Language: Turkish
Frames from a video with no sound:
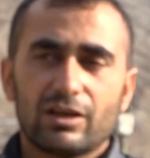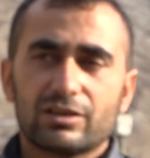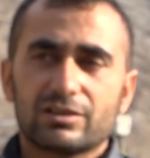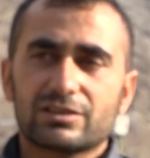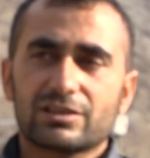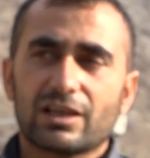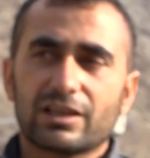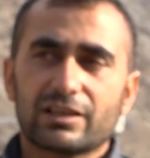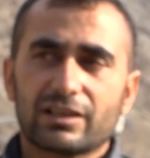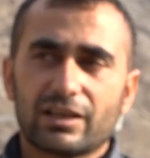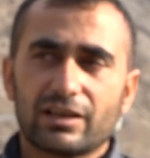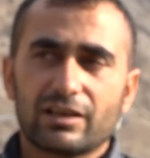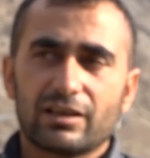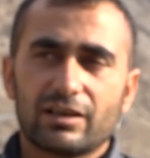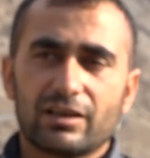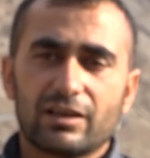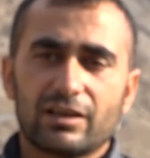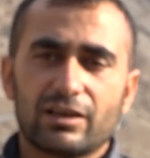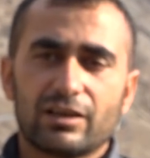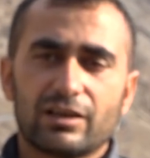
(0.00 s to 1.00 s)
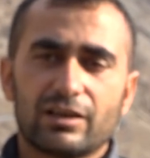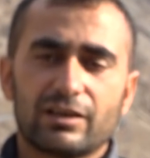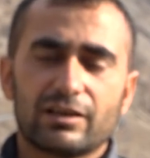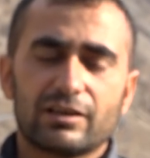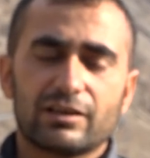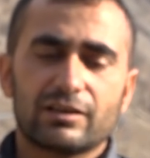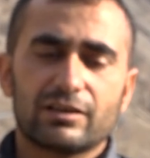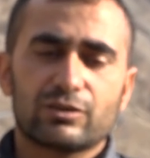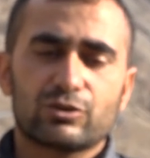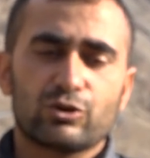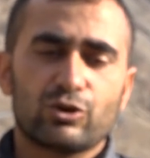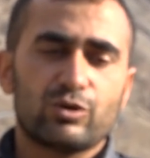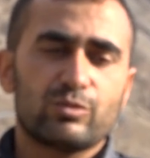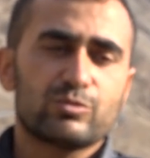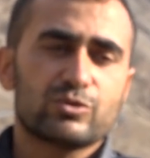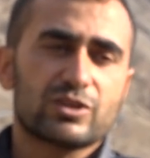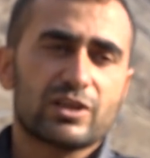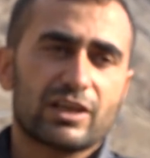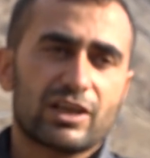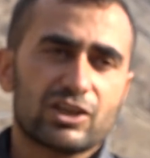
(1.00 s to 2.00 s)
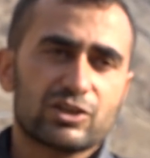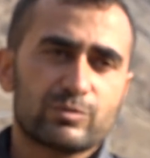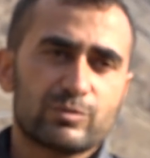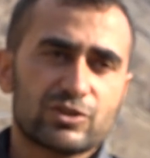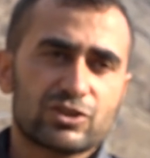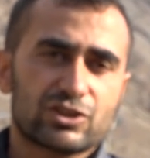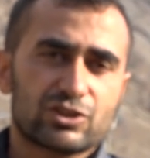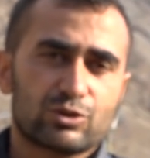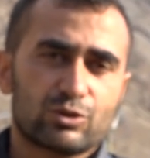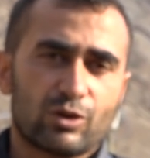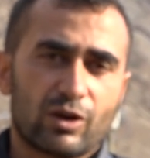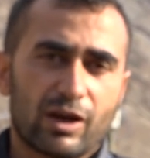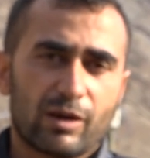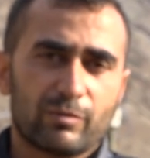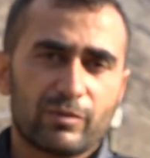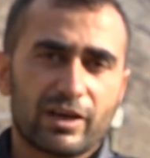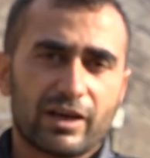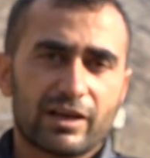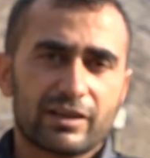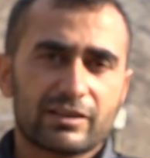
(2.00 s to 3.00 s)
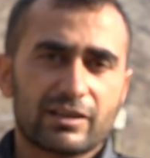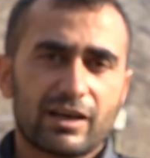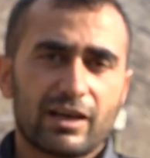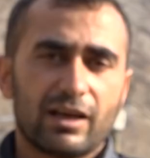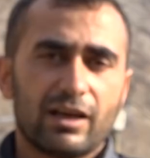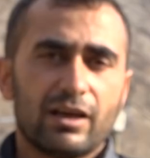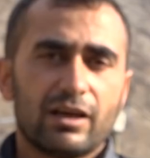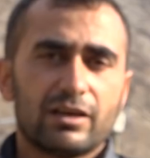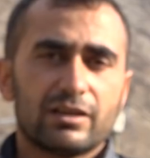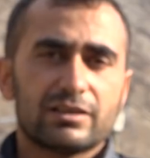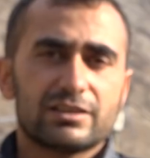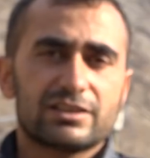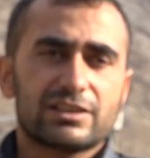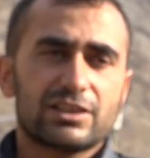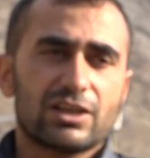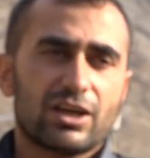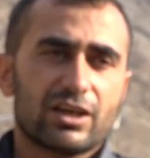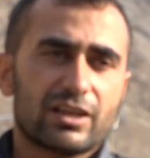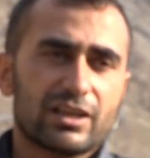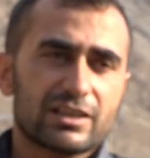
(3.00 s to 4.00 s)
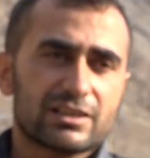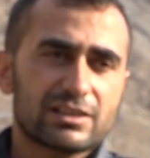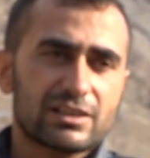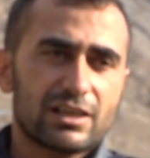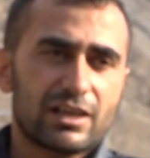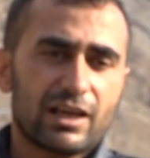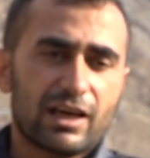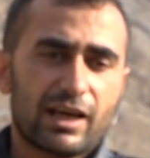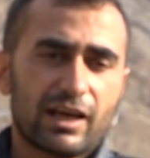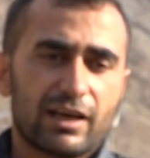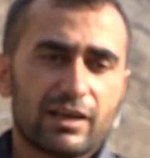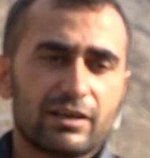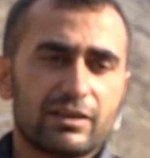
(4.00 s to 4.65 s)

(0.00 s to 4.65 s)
Zaten e, köyümüzde geçmiş dönemlerde ziyadesiyle